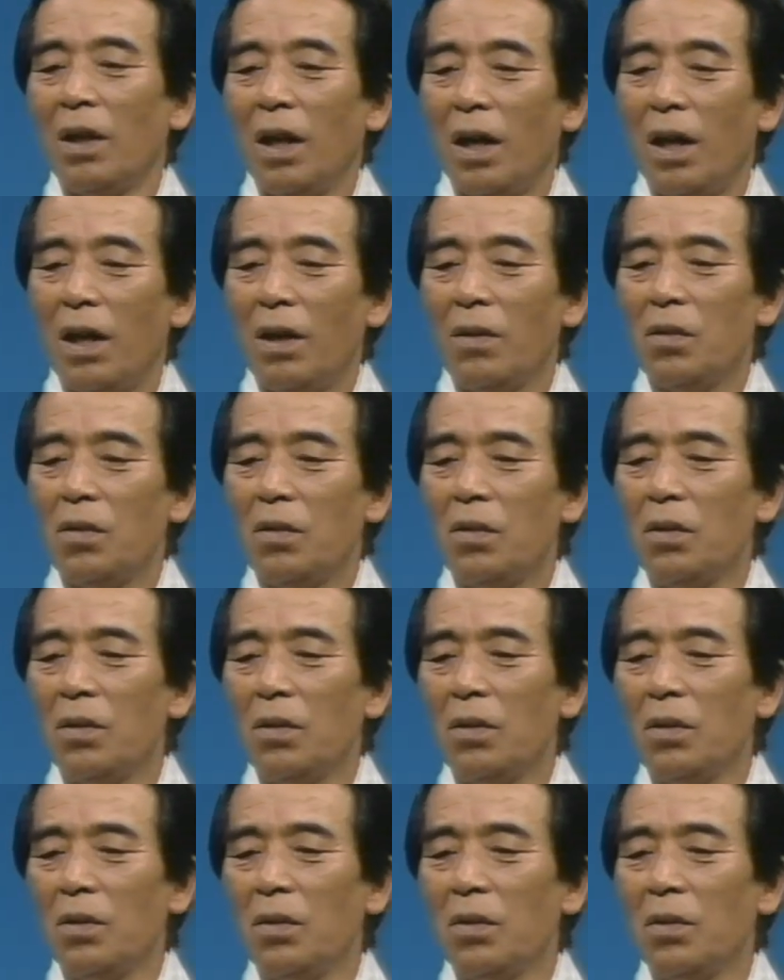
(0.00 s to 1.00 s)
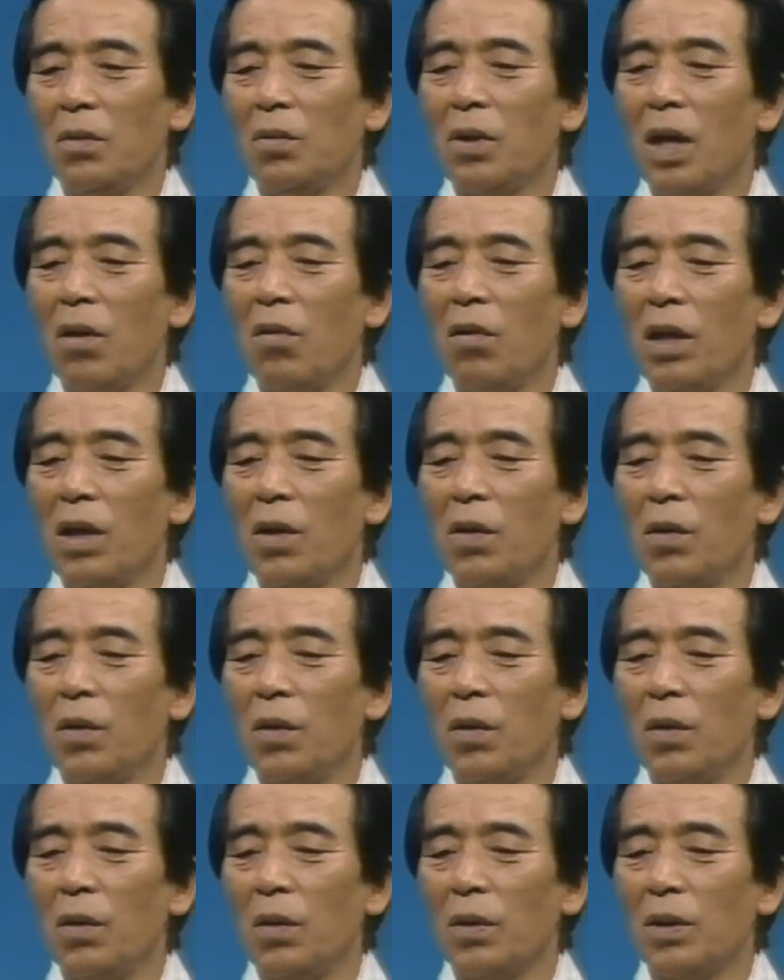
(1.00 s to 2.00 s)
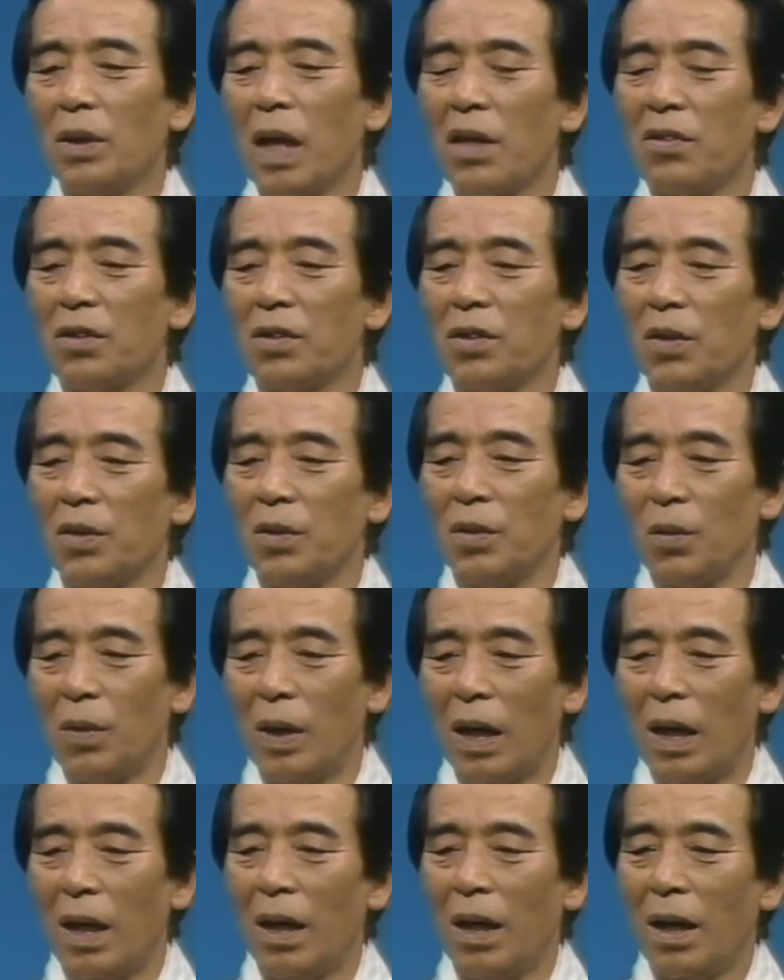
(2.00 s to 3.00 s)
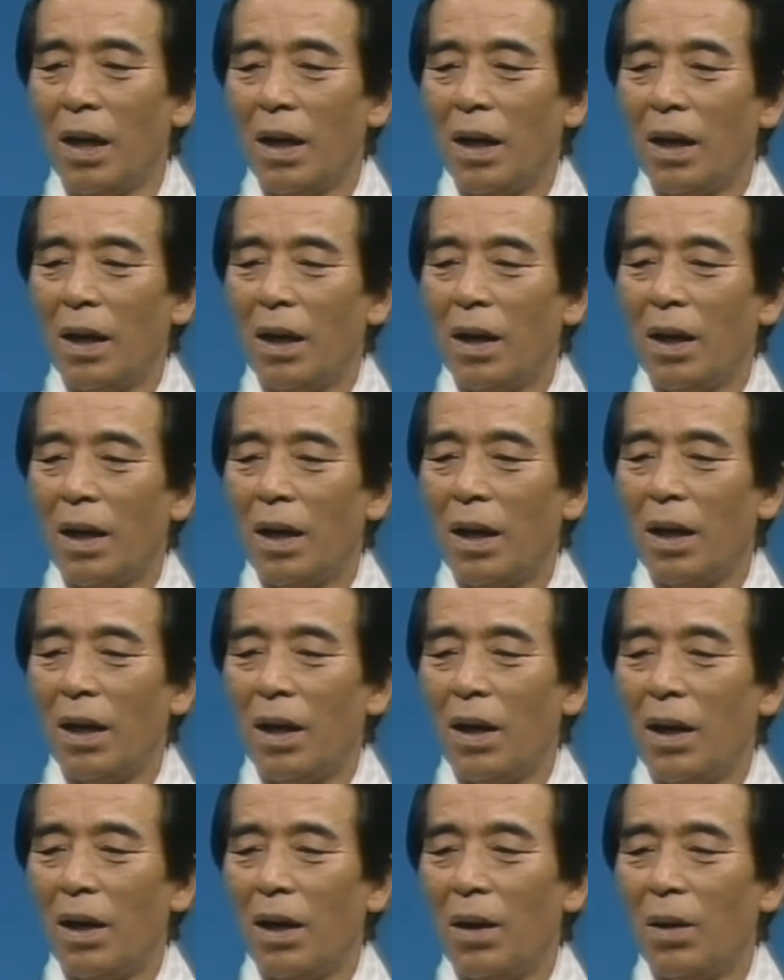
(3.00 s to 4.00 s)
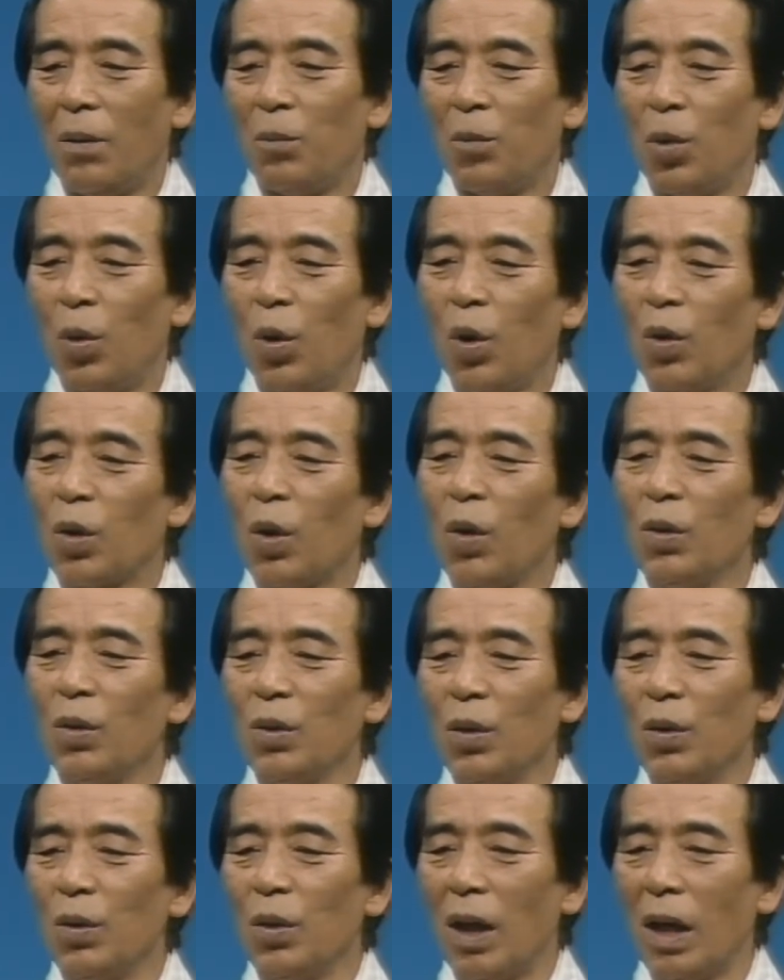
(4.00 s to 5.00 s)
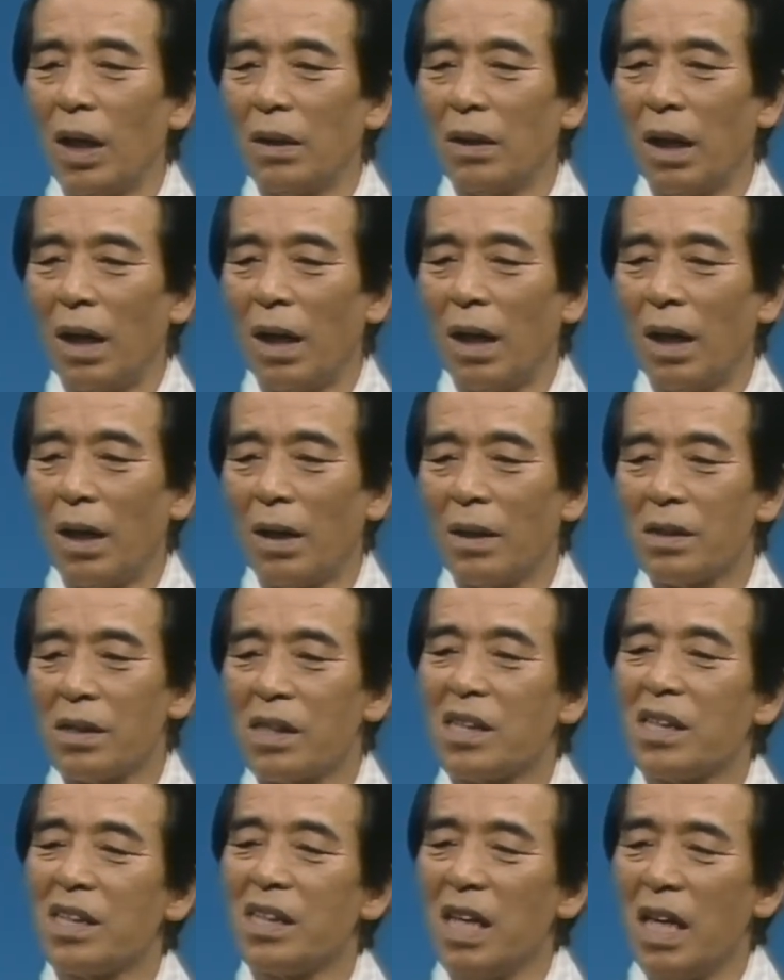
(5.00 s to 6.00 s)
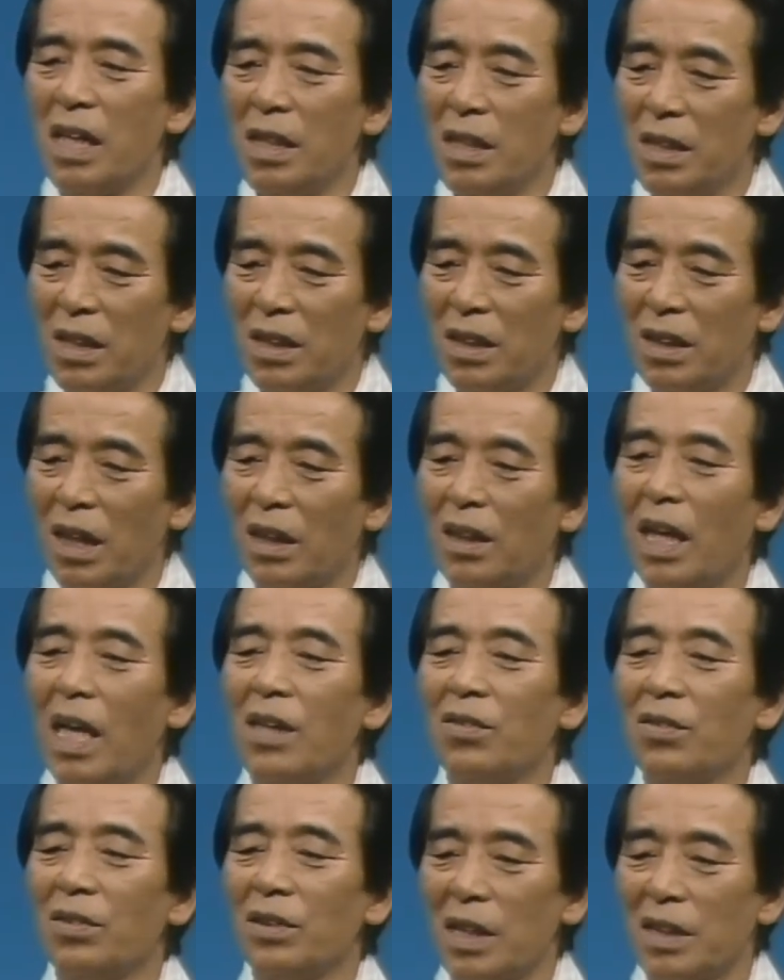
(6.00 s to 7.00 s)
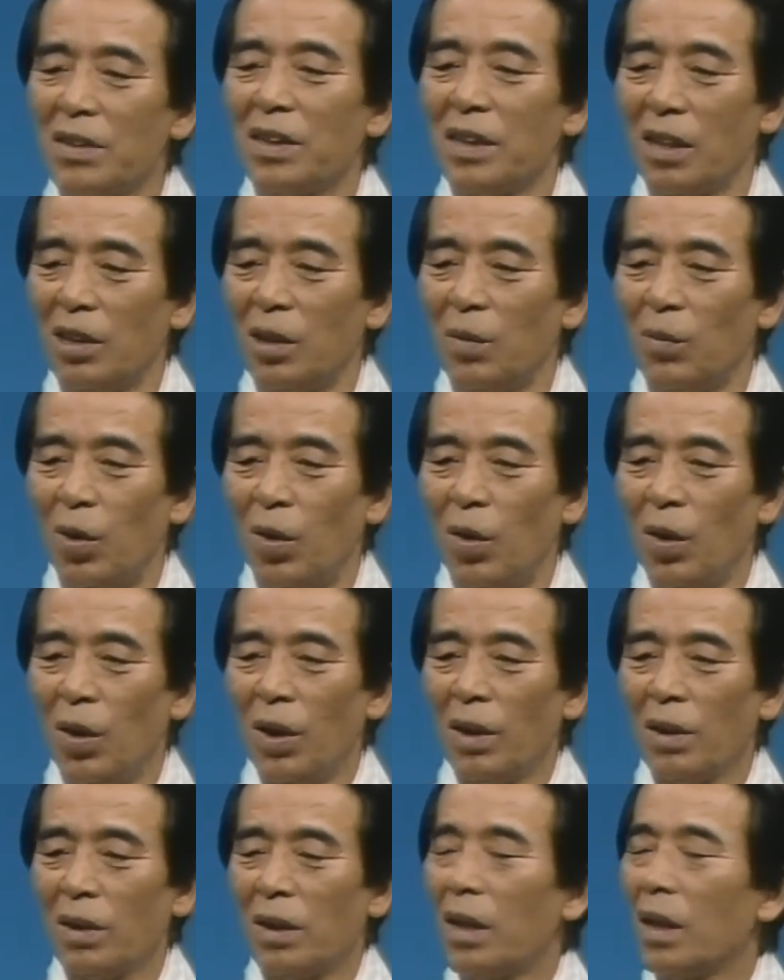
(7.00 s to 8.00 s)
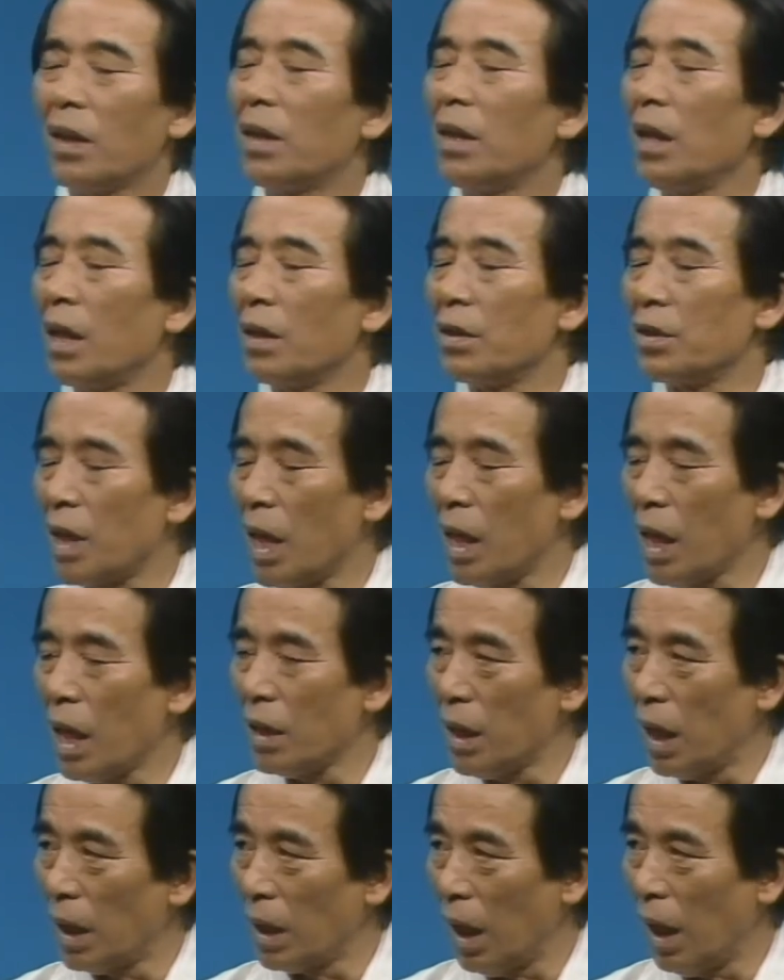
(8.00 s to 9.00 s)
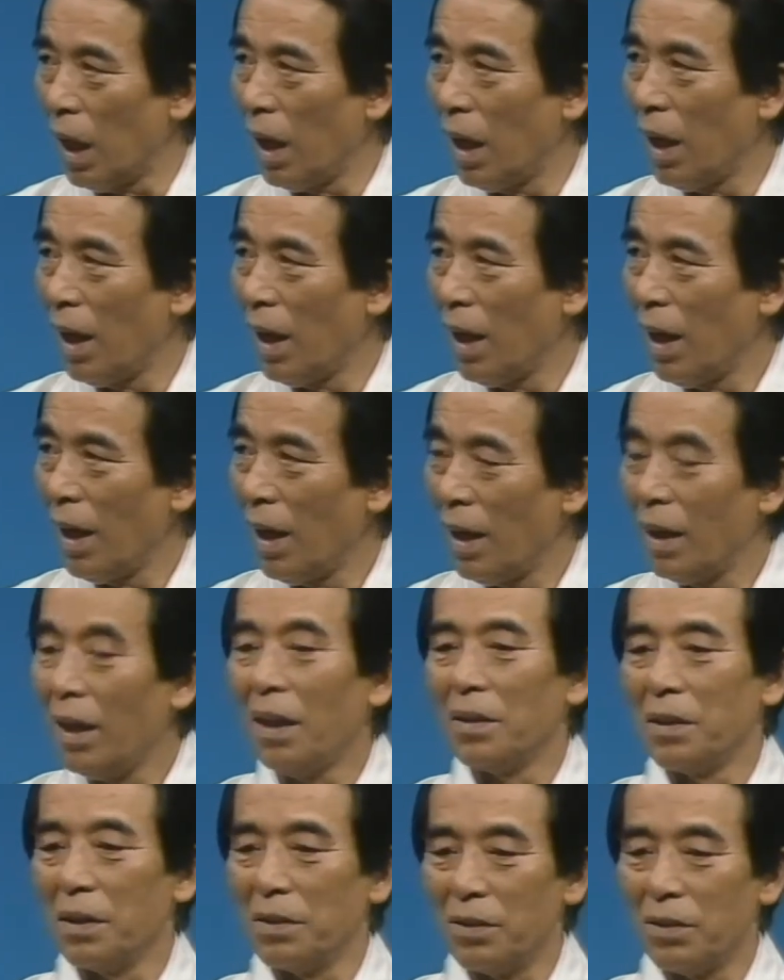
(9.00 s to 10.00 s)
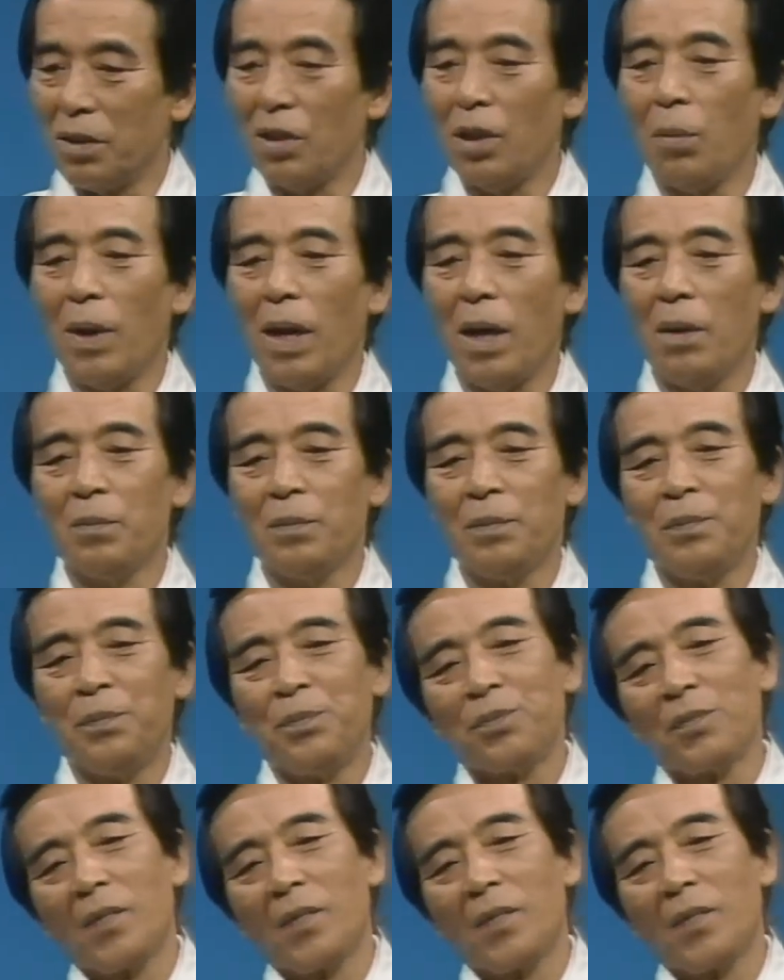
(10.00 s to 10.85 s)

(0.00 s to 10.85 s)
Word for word: あの裏声を出すというのは、はい、あもうほとんどの方自然に出ているんですけれども、はい、ただ気がつかないだけなんです。例えば